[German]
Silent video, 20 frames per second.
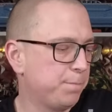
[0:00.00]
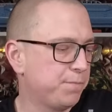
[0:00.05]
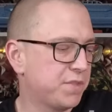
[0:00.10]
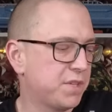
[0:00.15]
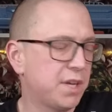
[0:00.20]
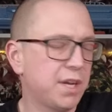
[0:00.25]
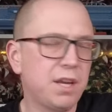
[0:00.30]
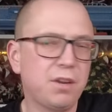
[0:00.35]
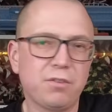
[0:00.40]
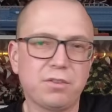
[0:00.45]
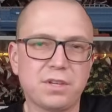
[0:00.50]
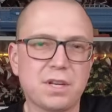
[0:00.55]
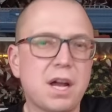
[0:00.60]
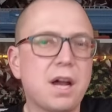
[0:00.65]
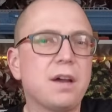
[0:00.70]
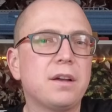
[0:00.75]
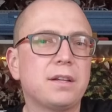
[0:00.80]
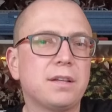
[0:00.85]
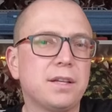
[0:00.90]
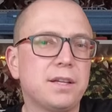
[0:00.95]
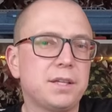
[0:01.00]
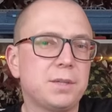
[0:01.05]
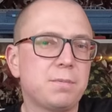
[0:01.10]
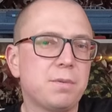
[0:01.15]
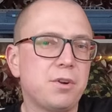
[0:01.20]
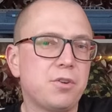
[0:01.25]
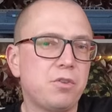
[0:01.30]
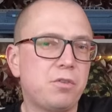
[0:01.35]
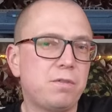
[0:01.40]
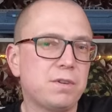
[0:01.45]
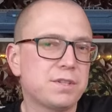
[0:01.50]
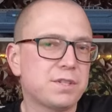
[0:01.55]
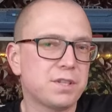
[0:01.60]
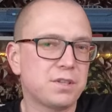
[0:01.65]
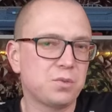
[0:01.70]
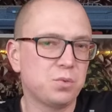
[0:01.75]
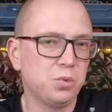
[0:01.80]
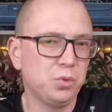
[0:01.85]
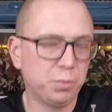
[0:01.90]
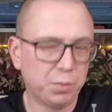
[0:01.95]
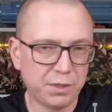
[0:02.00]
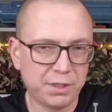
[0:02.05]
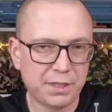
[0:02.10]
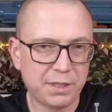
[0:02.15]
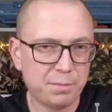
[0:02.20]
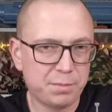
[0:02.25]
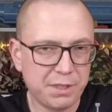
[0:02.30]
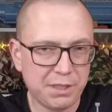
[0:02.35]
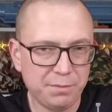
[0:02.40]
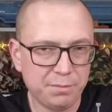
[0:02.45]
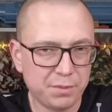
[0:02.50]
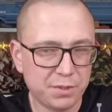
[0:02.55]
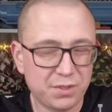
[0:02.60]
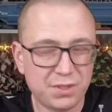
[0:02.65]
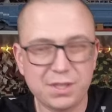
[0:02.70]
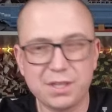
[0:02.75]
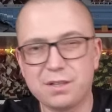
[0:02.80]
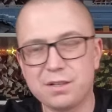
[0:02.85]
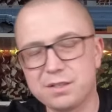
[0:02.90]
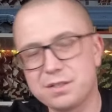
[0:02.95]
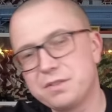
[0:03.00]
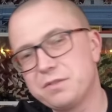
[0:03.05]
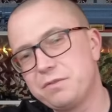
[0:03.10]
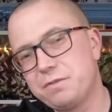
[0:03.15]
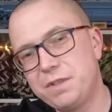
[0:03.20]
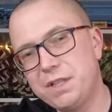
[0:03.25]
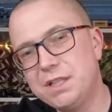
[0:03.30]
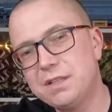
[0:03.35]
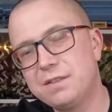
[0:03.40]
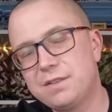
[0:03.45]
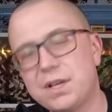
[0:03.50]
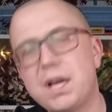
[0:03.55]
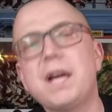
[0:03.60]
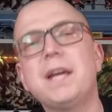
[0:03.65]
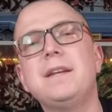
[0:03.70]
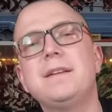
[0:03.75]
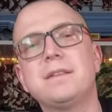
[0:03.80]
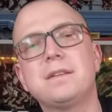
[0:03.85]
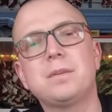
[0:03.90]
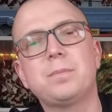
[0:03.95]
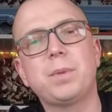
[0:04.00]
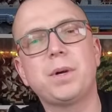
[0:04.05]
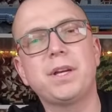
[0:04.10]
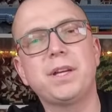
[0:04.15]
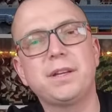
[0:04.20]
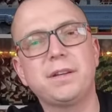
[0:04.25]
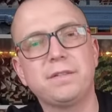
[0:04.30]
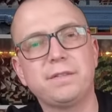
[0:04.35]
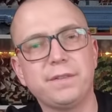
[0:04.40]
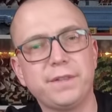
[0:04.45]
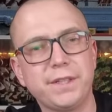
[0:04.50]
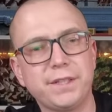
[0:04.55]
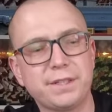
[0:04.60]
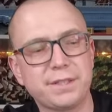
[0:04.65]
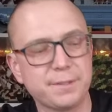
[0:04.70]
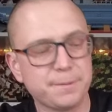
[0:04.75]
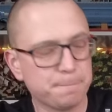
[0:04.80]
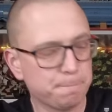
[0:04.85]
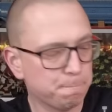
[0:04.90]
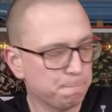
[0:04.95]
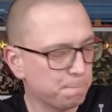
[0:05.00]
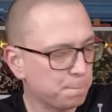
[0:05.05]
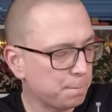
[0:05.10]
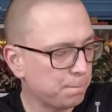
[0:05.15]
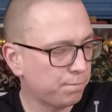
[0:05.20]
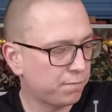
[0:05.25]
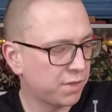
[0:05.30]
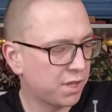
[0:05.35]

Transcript: zeige ich euch nachher gleich mal noch, was da so übrig geblieben ist, denn da sind viele Teile dabei gewesen,